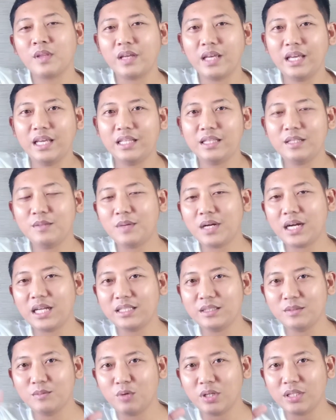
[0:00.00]
Oke, terima
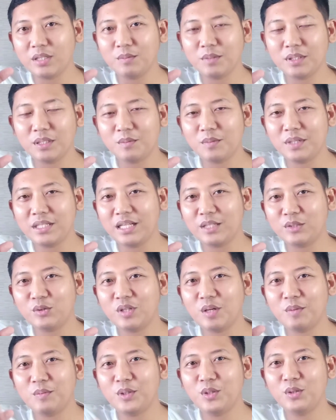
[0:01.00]
kasih buat teman-teman yang
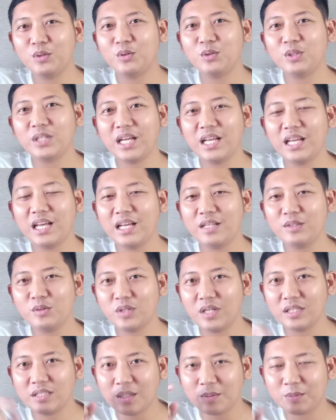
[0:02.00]
sudah mendukung saya,
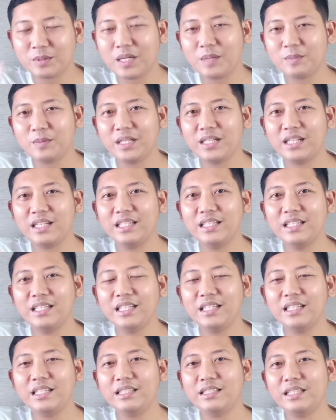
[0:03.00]
sudah subscribe channel
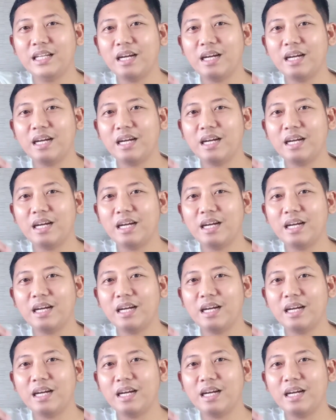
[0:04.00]
ini.